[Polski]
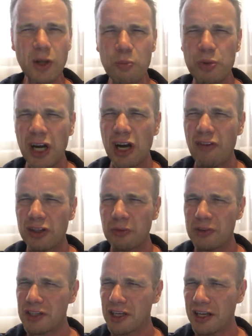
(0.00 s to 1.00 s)
burakowa to
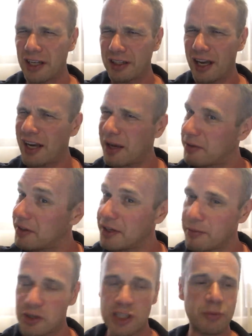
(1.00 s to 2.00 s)
jest delikatnie, ale
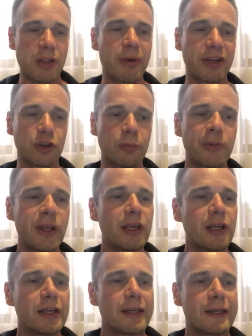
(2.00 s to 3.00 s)
przechodzimy do meritum.
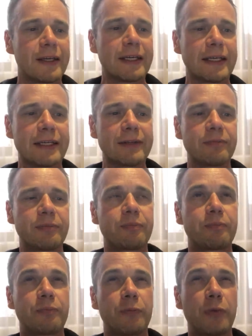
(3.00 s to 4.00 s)
E,
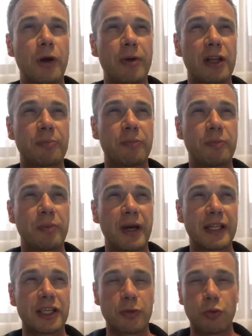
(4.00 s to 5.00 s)
Robert,
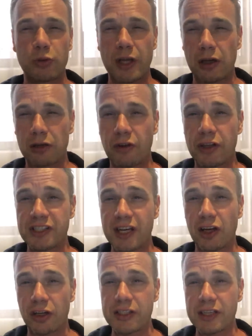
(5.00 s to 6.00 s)
pamiętacie, był na konferencji
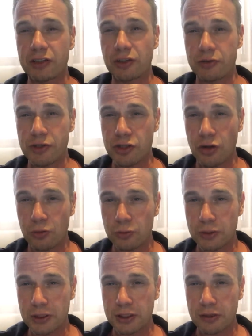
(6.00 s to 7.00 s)
Akronisa, którą
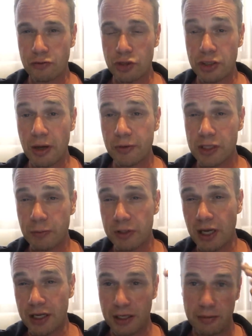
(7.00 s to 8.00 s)
zresztą e, wrzuciłem to
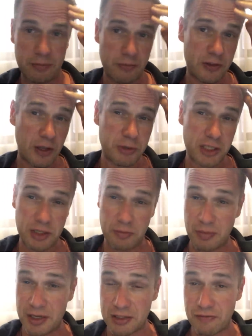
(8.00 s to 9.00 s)
spotkanie. Wydaje mi się, że
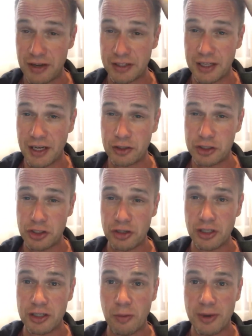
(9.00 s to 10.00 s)
bardzo fajne. Jak ktoś nie
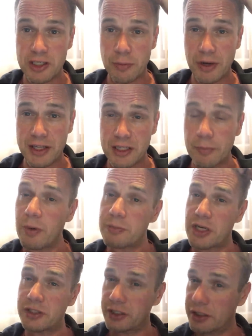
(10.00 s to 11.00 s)
oglądał, bardzo polecam
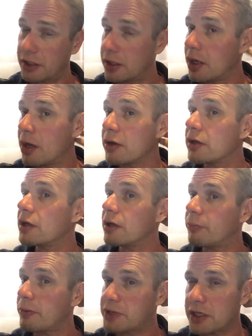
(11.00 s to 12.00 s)
poprzedni, e,
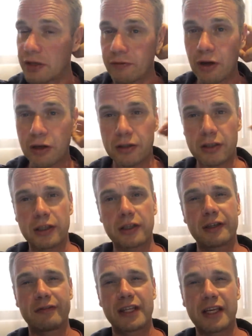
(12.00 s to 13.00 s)
poprzedni vlog.
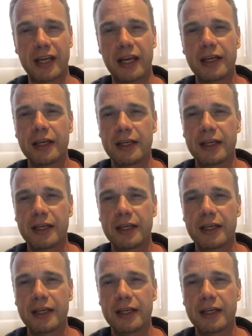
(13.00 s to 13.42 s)
E, wydanie